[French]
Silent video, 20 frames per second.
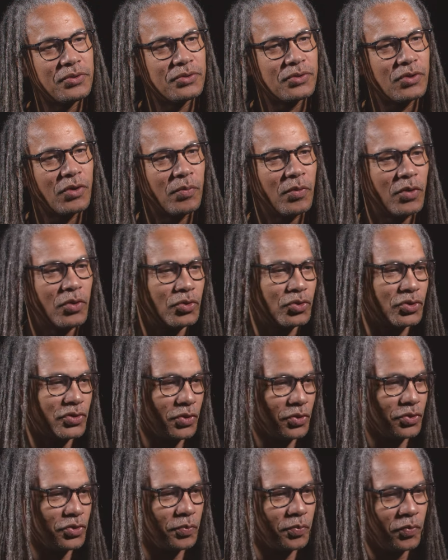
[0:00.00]
comment est-ce
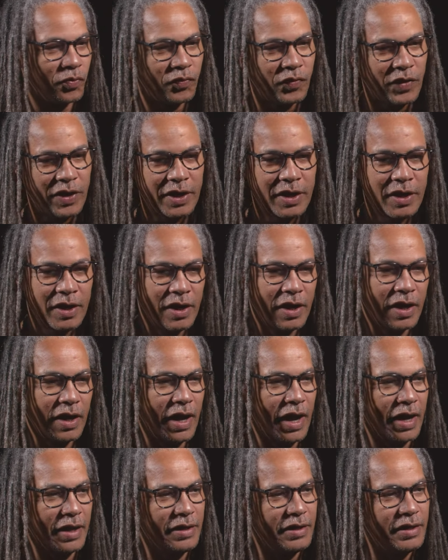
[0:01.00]
que je pouvais
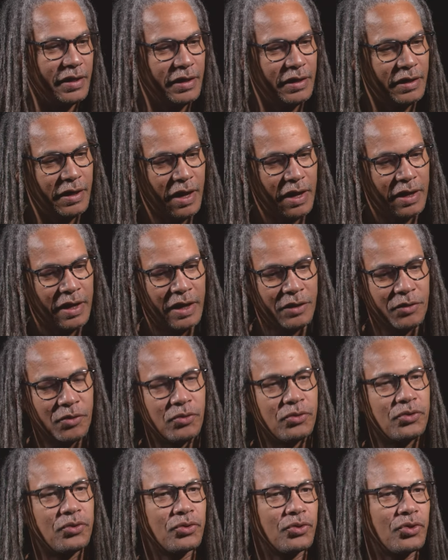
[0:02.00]
allier la,
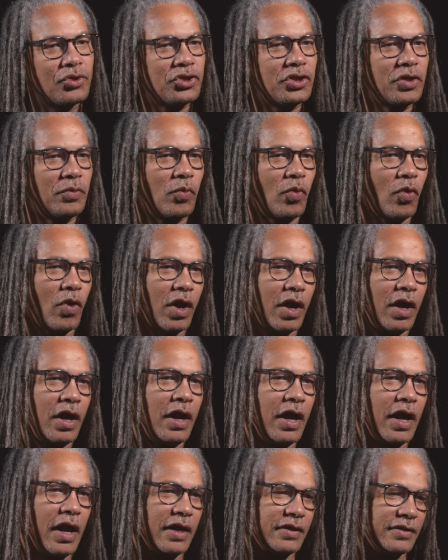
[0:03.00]
culture de chez moi
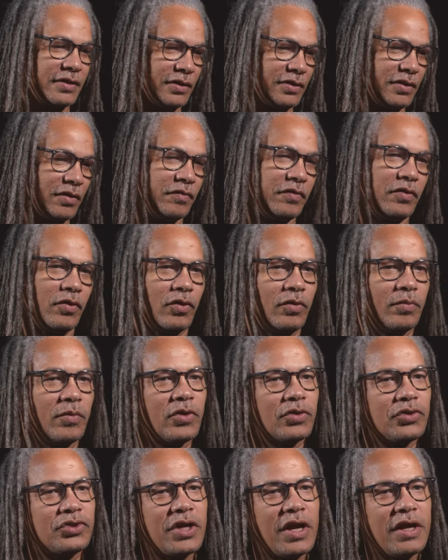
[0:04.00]
à cet
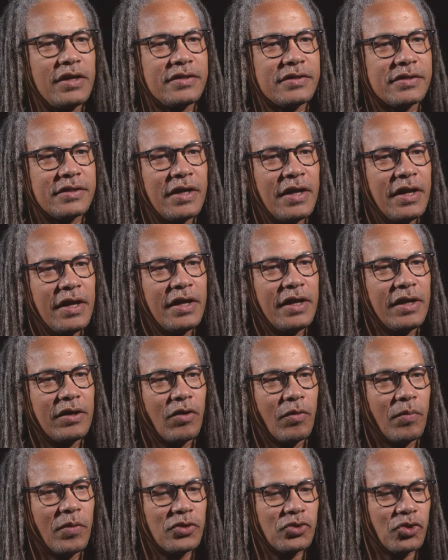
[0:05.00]
environnement jazz et
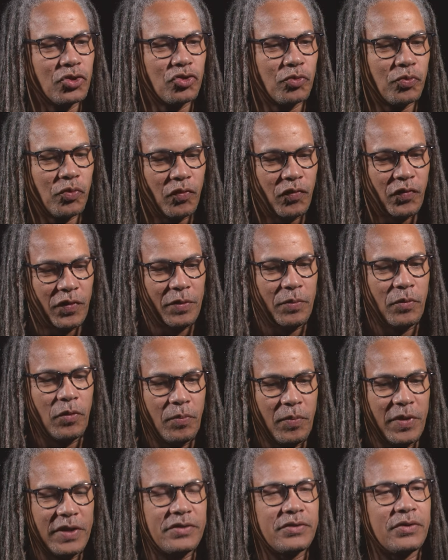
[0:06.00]
comment est-ce que je pouvais me
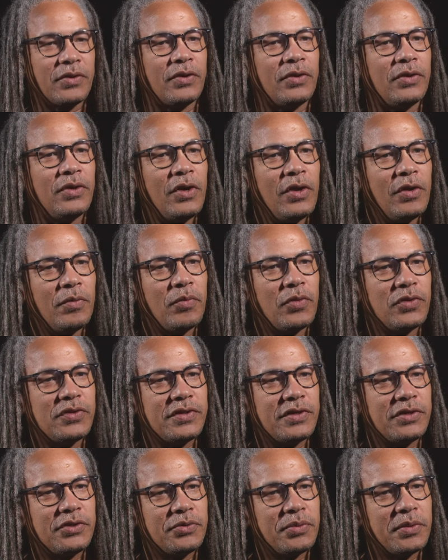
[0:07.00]
mettre, me
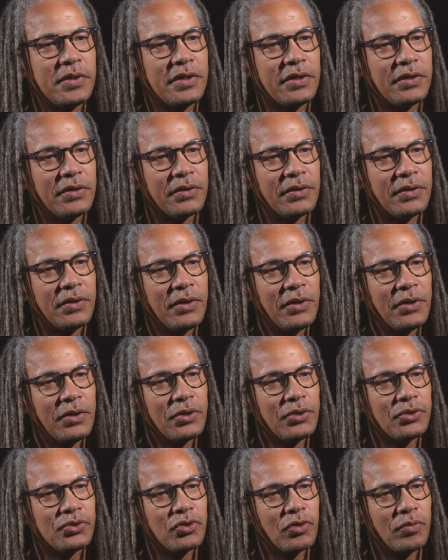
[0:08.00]
situer
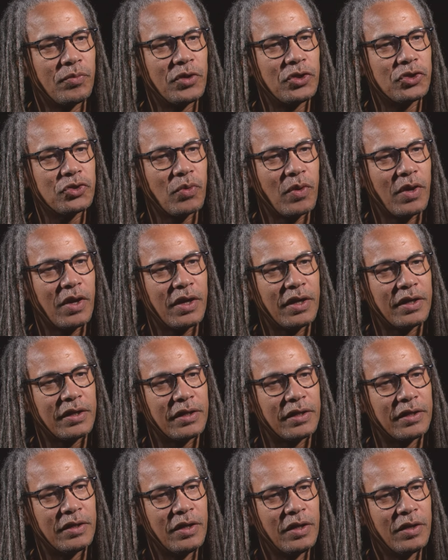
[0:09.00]
mm-hmm. sur mes choix
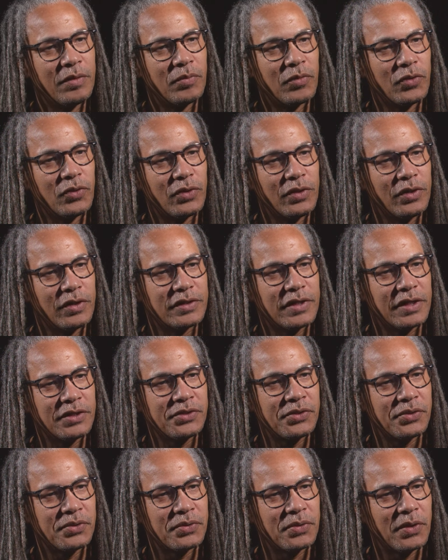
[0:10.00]
et
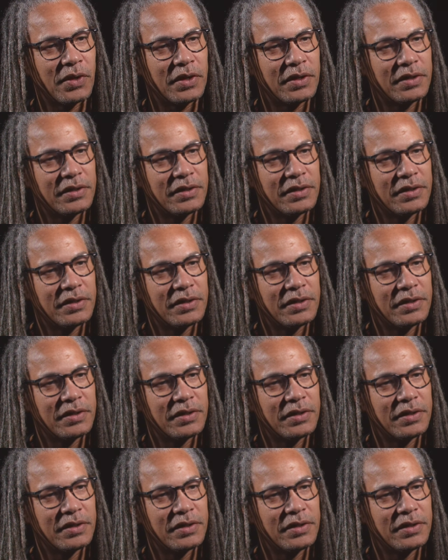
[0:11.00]
orientation. c'est